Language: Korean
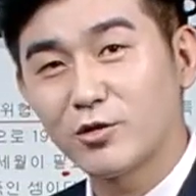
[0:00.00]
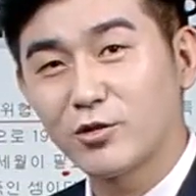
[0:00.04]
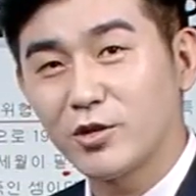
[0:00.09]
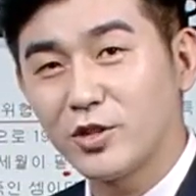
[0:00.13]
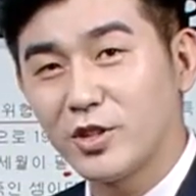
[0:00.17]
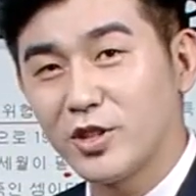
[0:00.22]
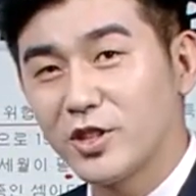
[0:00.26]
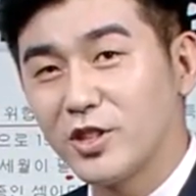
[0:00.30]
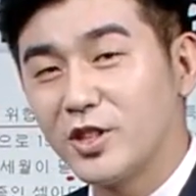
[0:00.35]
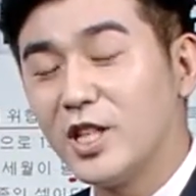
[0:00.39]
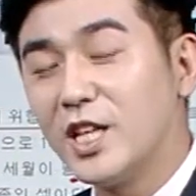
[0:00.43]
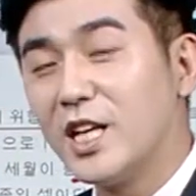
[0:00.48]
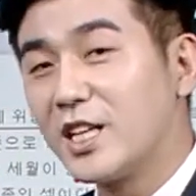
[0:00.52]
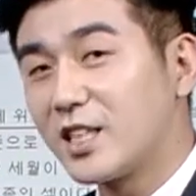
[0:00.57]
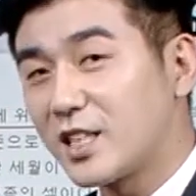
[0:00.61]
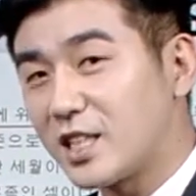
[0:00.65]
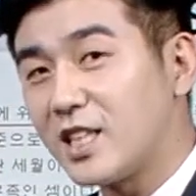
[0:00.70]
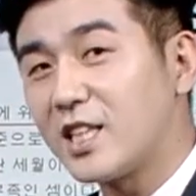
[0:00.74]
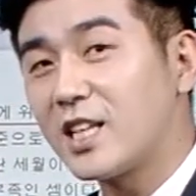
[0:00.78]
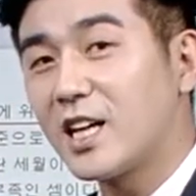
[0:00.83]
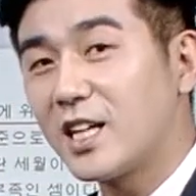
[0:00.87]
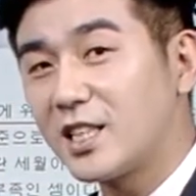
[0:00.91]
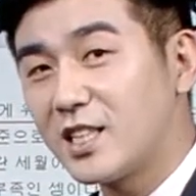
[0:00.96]
수 있는
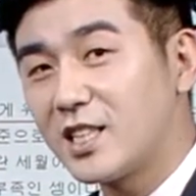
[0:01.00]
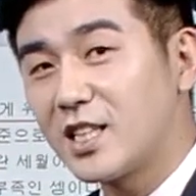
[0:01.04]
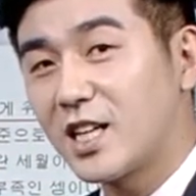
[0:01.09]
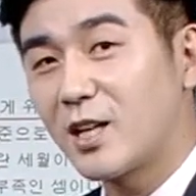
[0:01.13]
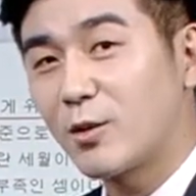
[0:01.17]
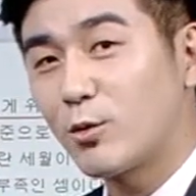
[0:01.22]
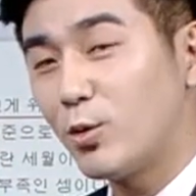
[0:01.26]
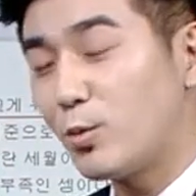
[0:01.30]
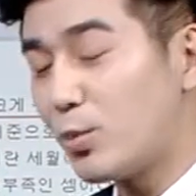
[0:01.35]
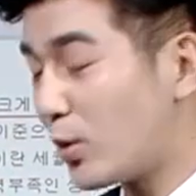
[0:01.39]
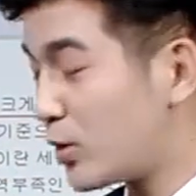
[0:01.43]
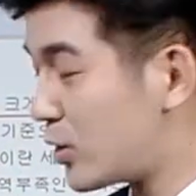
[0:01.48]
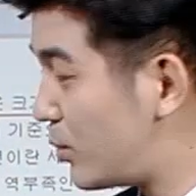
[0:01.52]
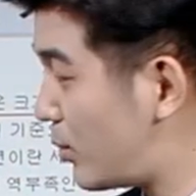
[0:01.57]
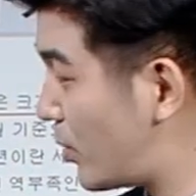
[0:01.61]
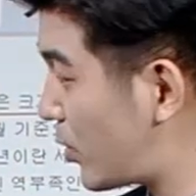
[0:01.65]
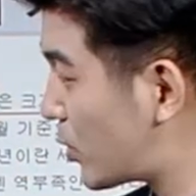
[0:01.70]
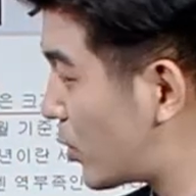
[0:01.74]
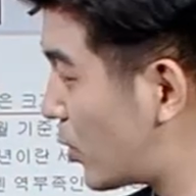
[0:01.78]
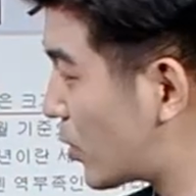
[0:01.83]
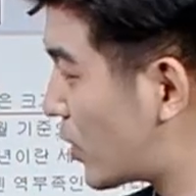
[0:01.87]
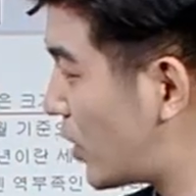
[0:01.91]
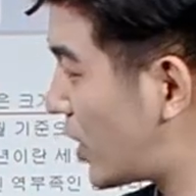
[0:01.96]
기간이라고 보시면
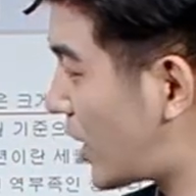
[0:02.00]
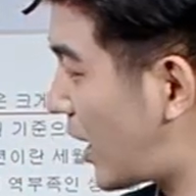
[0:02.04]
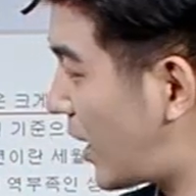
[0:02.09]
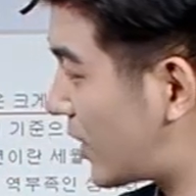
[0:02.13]
좋을 것